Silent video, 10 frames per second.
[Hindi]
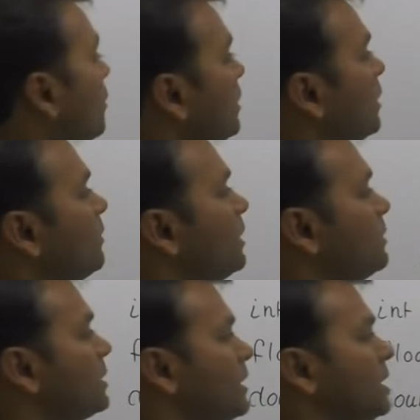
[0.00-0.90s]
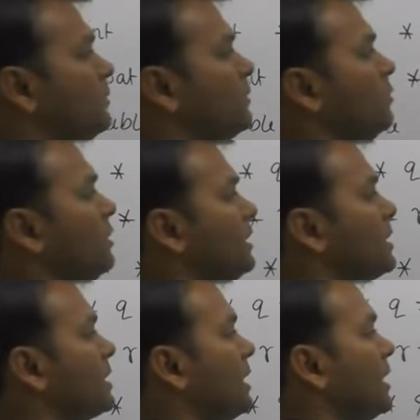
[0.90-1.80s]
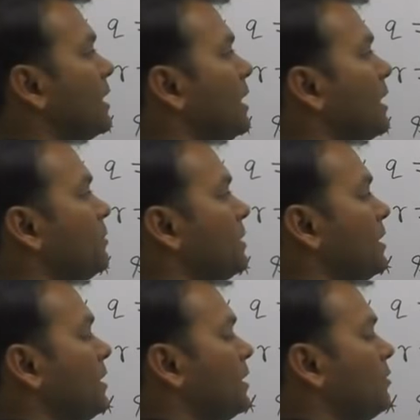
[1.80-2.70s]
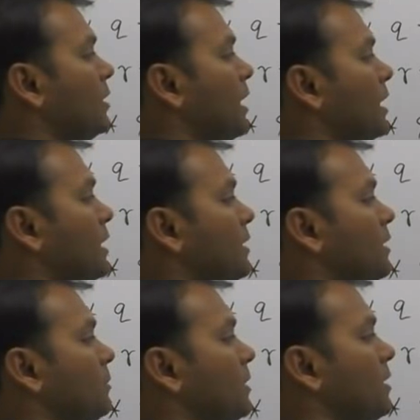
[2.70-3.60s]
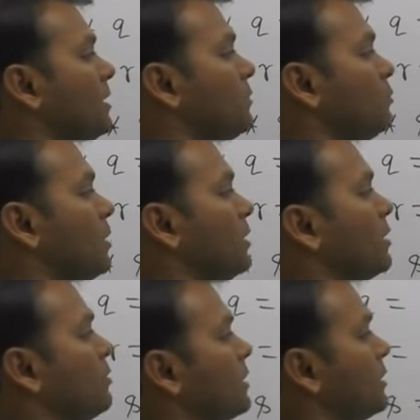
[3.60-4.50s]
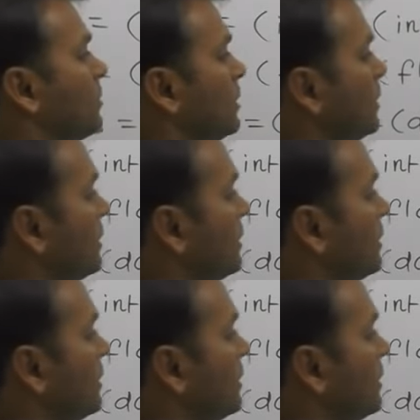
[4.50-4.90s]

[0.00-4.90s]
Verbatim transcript: पॉइंटर वेरिएबल्स क्रिएट के मैं कोई स्टैक डायग्राम क्रिएट नहीं कर रहा हूं डायरेक्टली रिप्रेजेंटेशन प्रोवाइड कर रहा हूं इसके इसमें